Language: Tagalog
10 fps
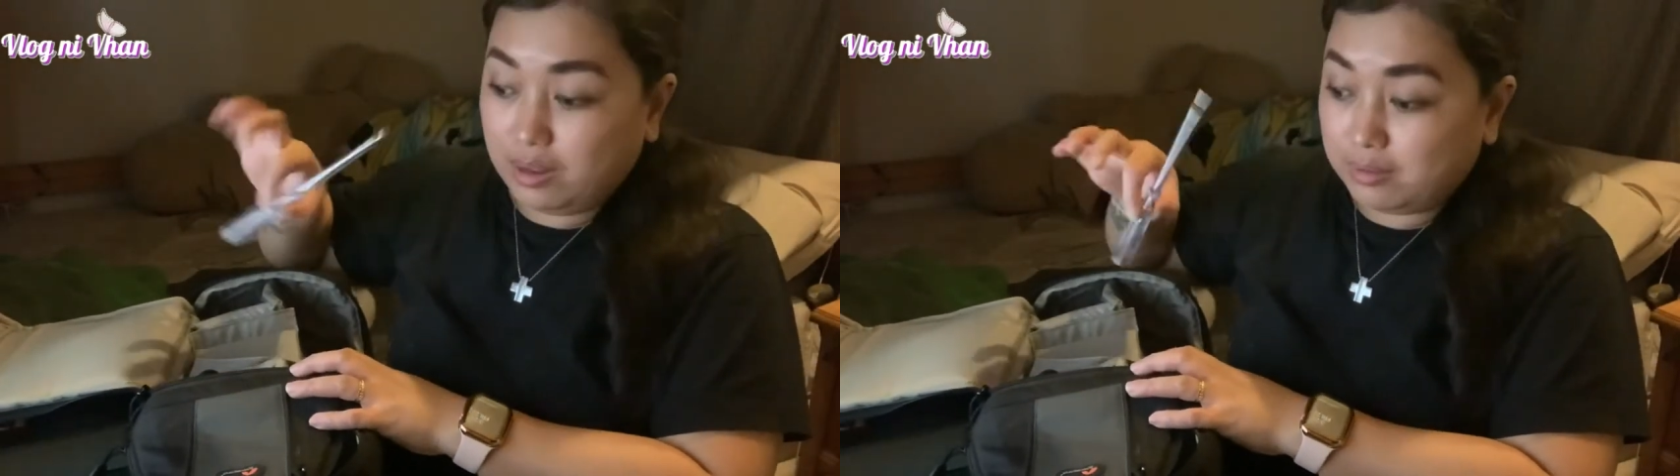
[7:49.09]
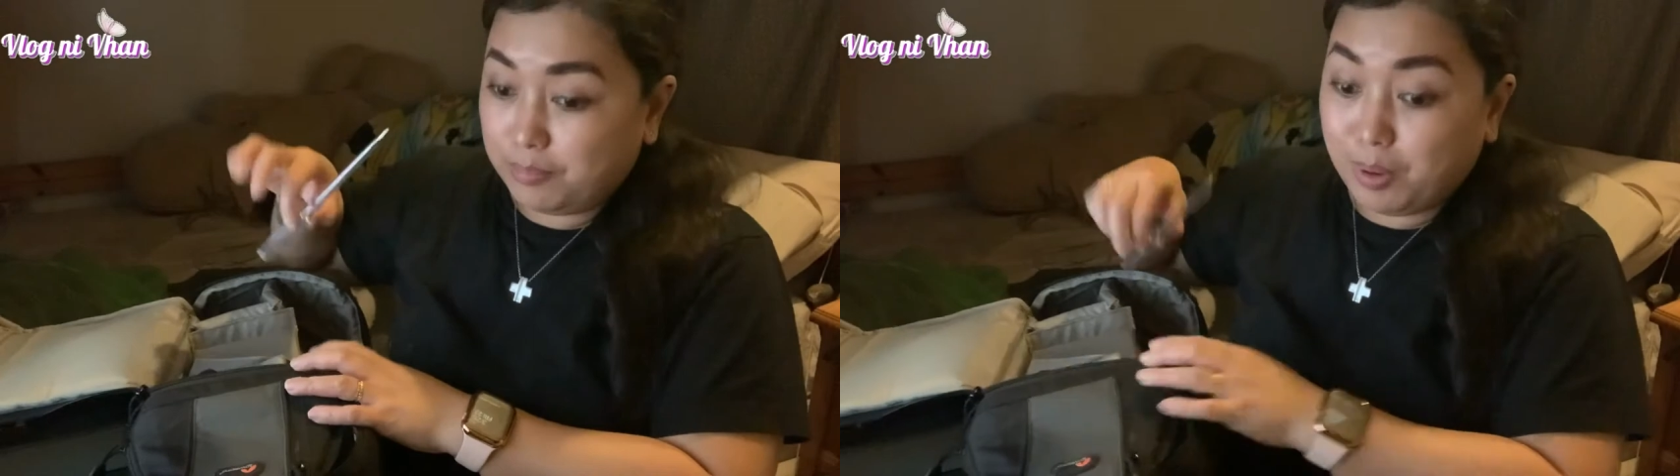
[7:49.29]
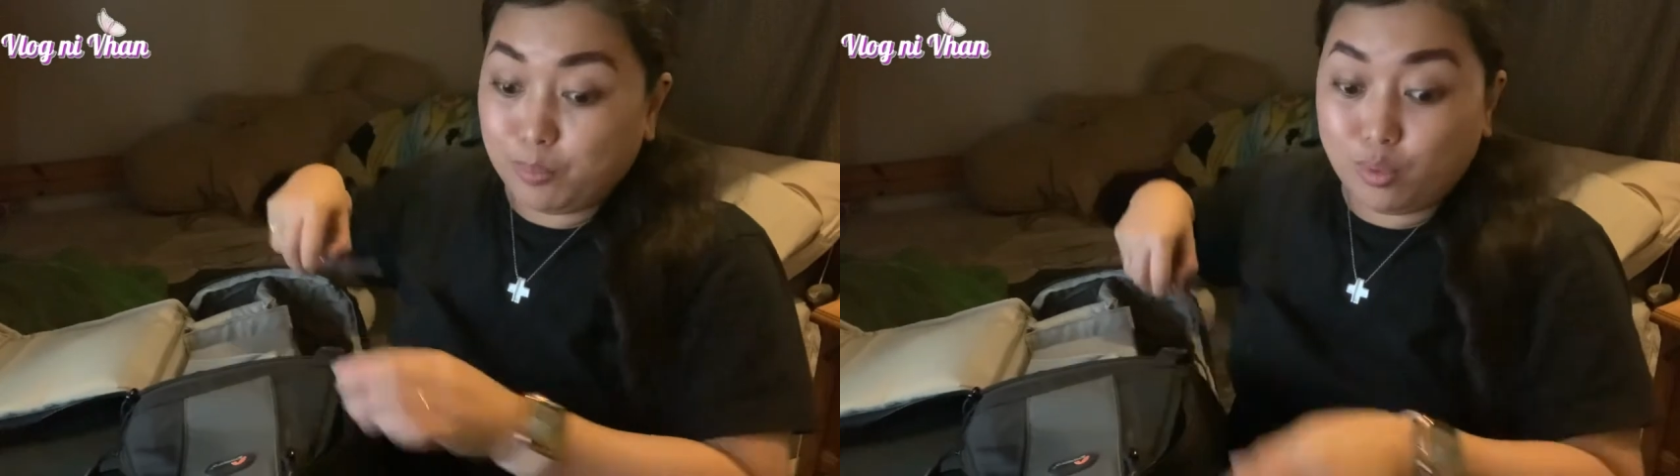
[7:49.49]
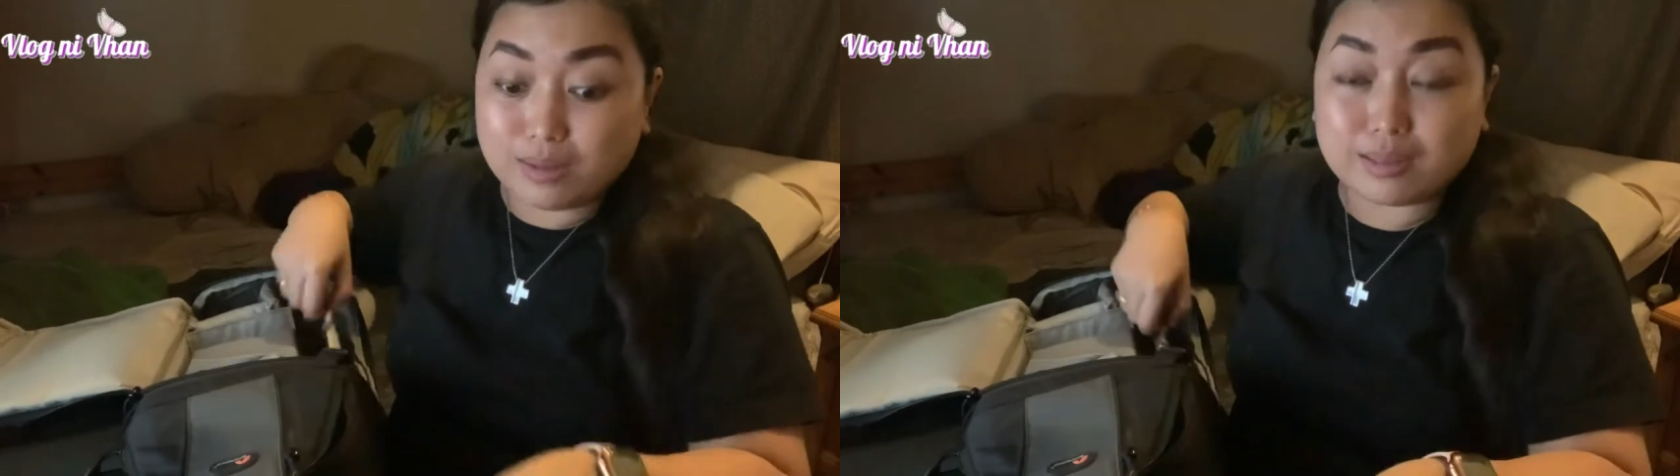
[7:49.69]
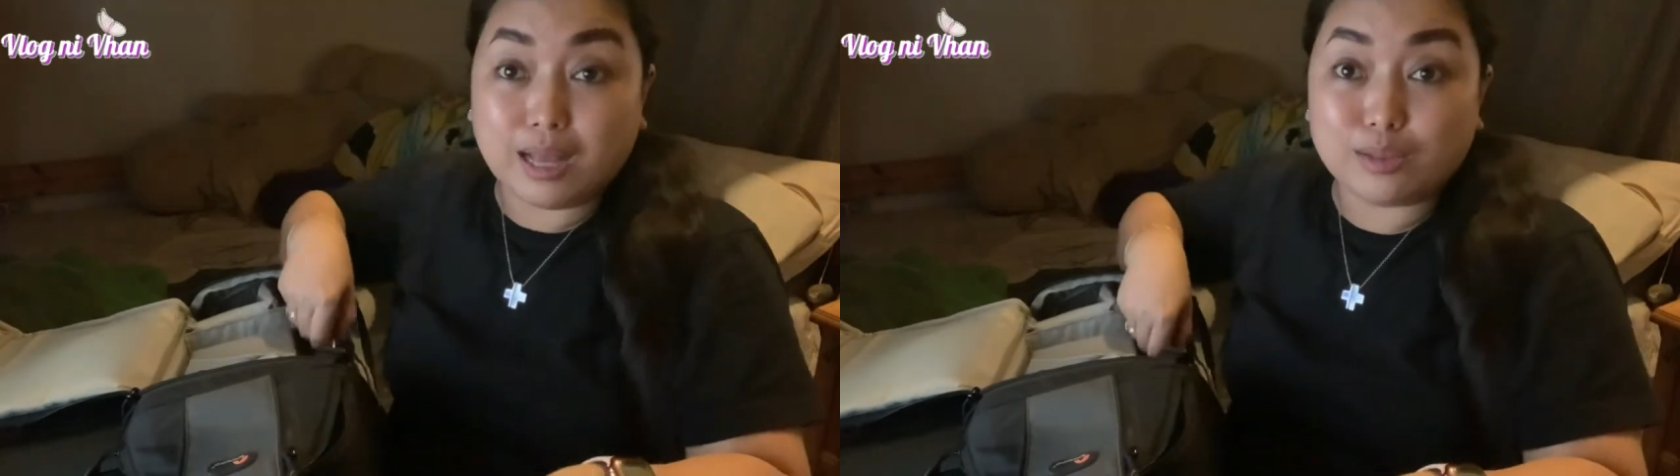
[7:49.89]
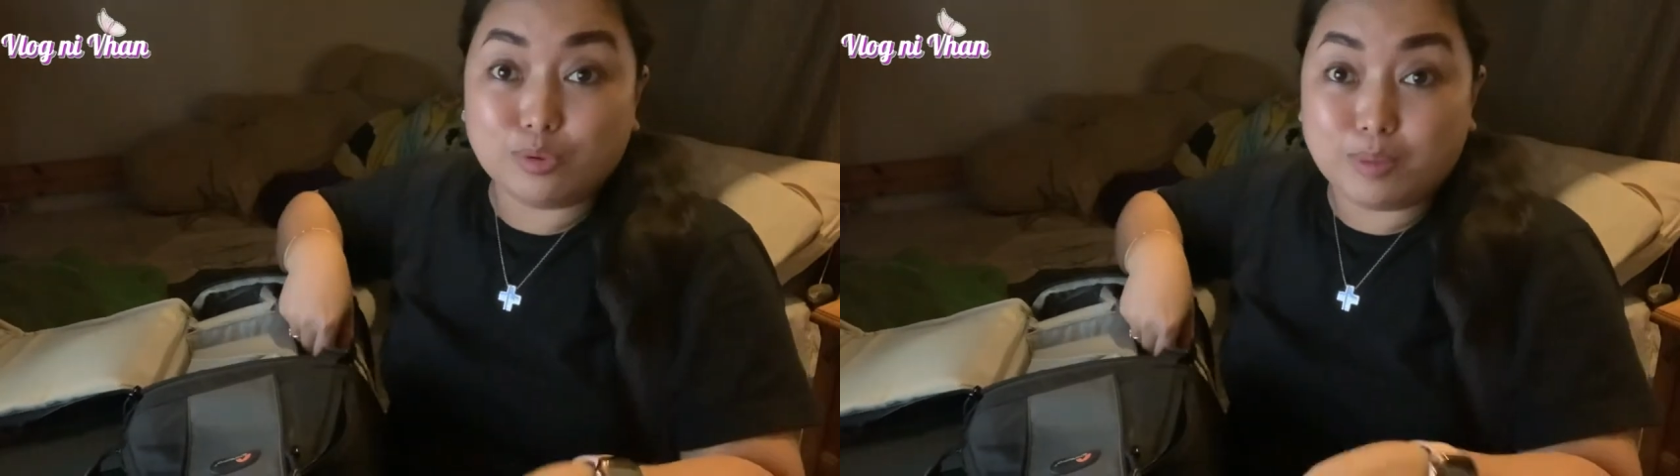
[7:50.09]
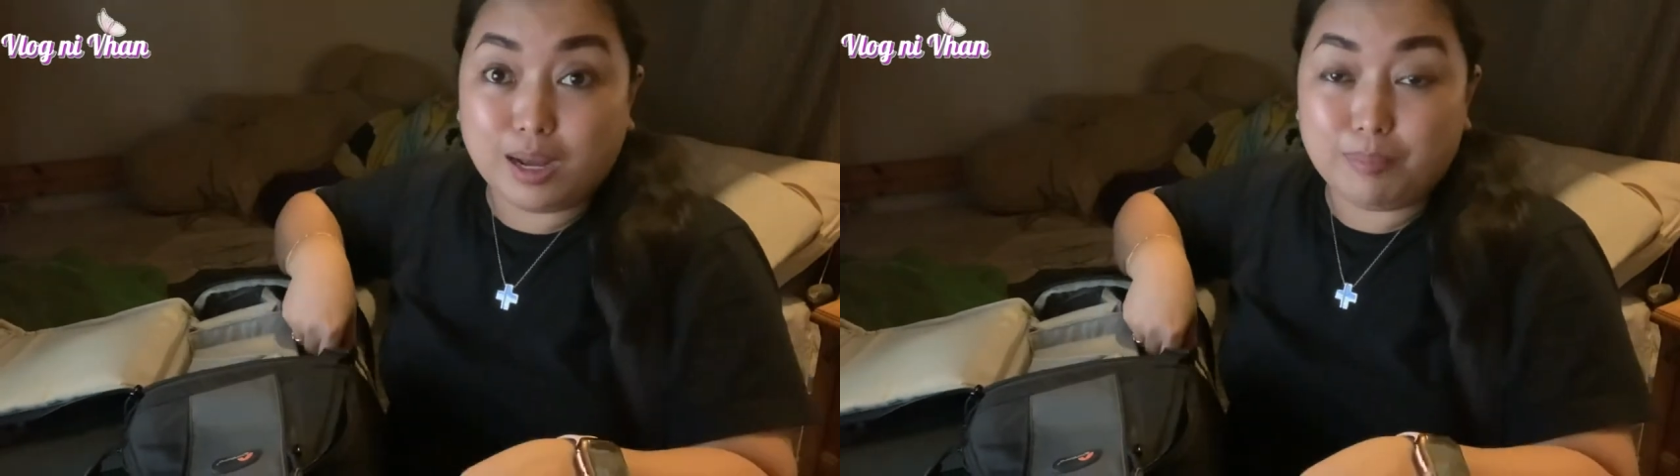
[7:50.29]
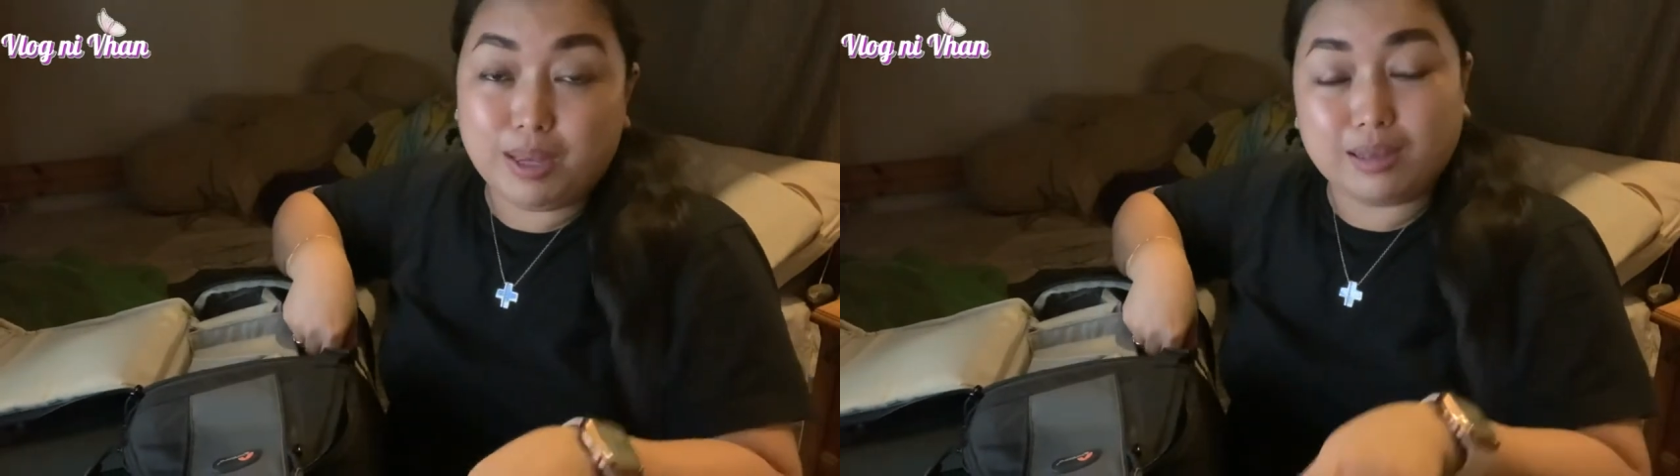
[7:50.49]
Kasi pangbukas nga dun mga be.